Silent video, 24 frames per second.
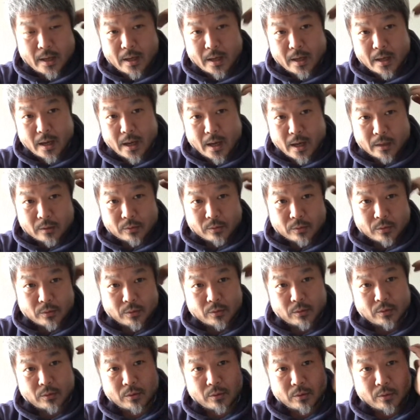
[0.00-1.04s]
あ
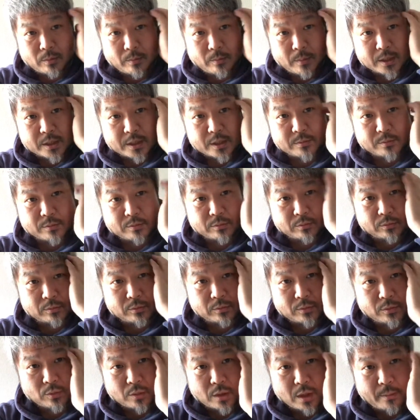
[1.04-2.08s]
のまあ、自
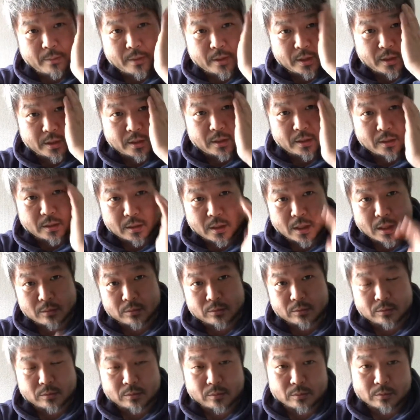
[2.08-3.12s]
分のためにな
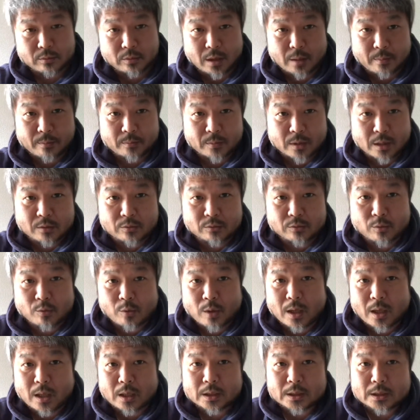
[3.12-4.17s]
るたなるの
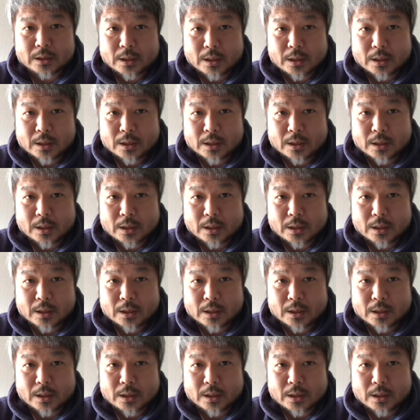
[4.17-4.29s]
は